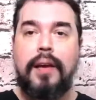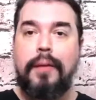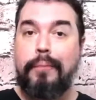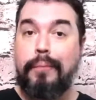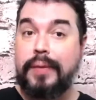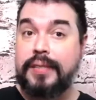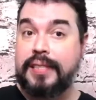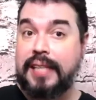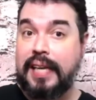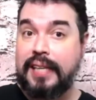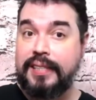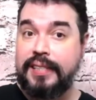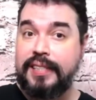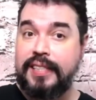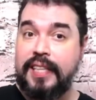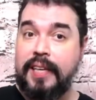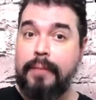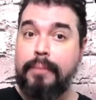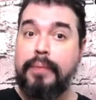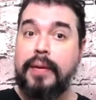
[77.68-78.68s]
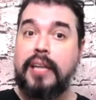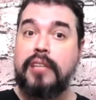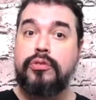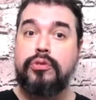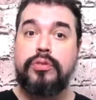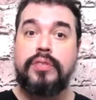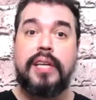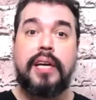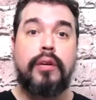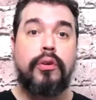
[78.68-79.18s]
pues casi siempre el
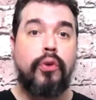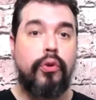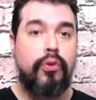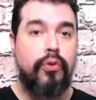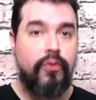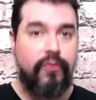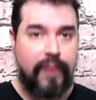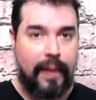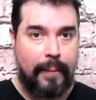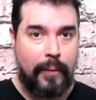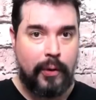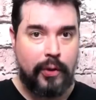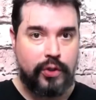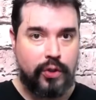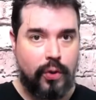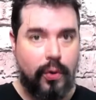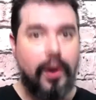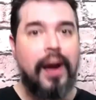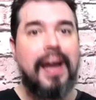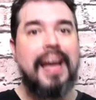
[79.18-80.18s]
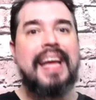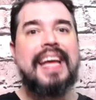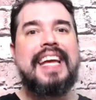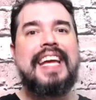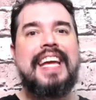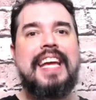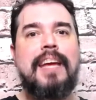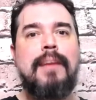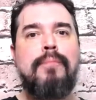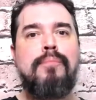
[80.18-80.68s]
soñar con un famoso
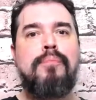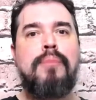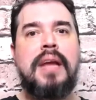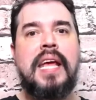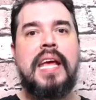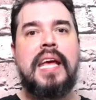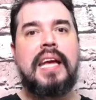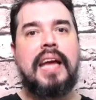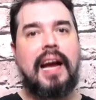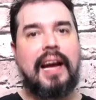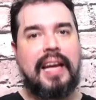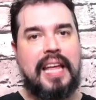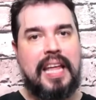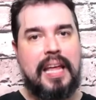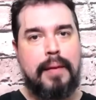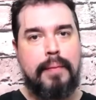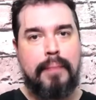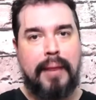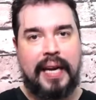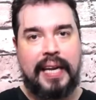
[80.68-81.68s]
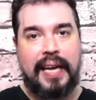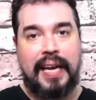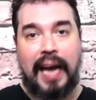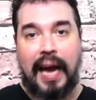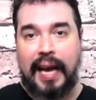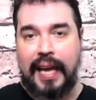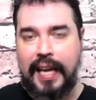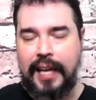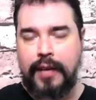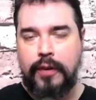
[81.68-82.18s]
implica que de manera
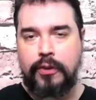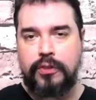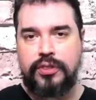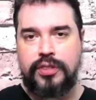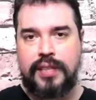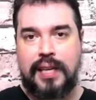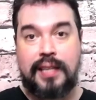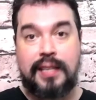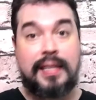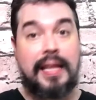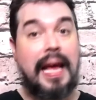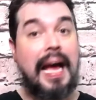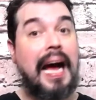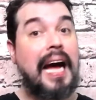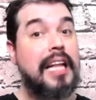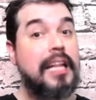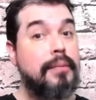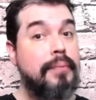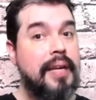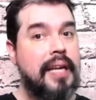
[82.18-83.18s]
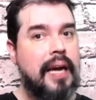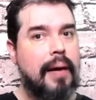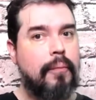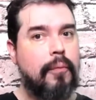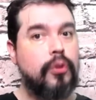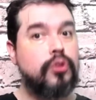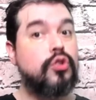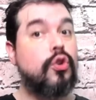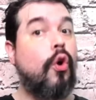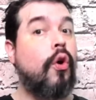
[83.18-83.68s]
inconsciente
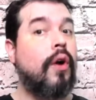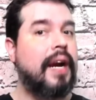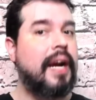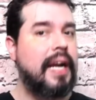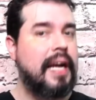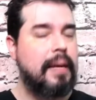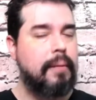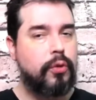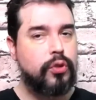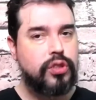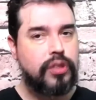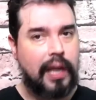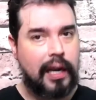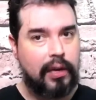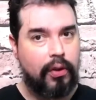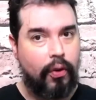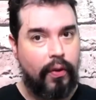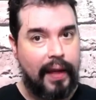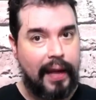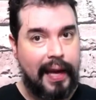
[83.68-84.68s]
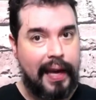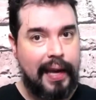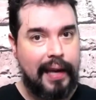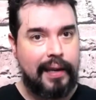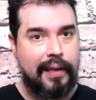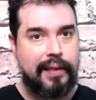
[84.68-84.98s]
admiramos o queremos algo de él.